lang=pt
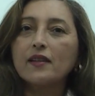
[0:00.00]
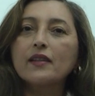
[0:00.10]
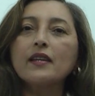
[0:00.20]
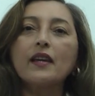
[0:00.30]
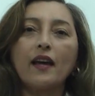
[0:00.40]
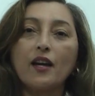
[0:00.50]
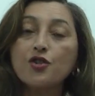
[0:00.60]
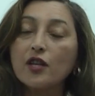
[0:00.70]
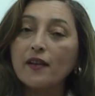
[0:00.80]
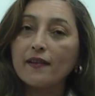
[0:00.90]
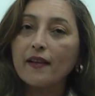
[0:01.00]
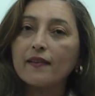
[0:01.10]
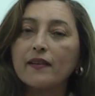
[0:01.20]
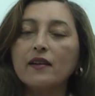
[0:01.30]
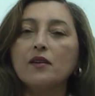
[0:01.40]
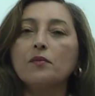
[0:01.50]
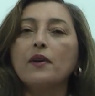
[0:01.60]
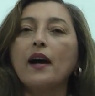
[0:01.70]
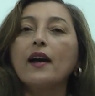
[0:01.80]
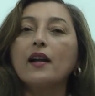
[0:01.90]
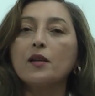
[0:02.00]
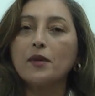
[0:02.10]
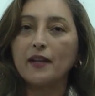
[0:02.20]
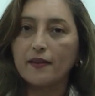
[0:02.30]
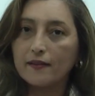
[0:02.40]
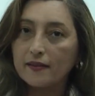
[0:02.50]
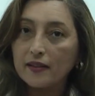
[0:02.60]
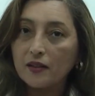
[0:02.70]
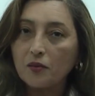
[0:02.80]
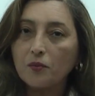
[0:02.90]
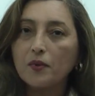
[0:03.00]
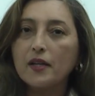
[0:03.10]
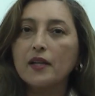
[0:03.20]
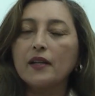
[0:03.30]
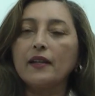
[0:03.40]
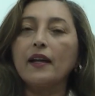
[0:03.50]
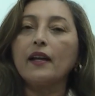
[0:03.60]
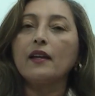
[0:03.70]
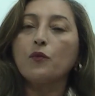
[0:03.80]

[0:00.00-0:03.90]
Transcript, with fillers: que é a higienização, a eliminação né,